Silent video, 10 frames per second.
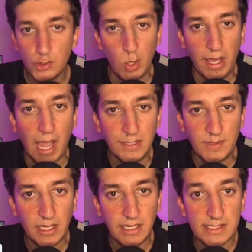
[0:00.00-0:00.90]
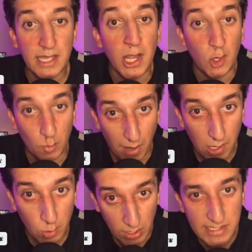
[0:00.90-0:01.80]
اللي قاعد بتحكيه صالح
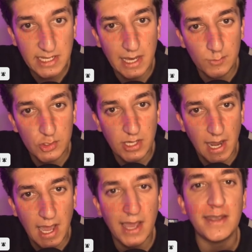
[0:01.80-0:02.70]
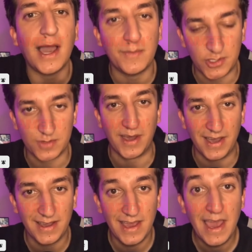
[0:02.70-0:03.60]
ومعقول حسين عموته راح نعم يا جماعة